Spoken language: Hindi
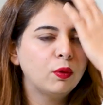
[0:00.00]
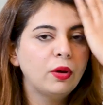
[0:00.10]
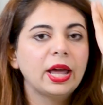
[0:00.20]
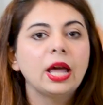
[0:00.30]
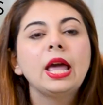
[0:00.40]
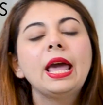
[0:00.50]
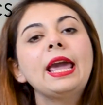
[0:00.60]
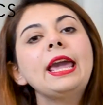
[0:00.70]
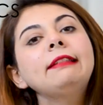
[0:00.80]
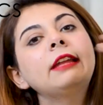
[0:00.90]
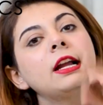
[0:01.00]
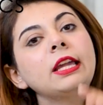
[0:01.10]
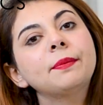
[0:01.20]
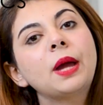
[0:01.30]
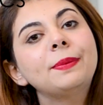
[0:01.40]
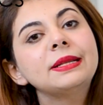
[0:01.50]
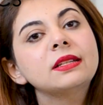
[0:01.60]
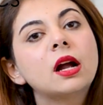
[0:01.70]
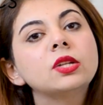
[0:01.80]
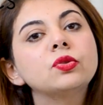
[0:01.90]
वो है एक तरह के हमारे पास
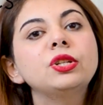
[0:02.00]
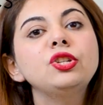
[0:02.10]
स्कार्स होते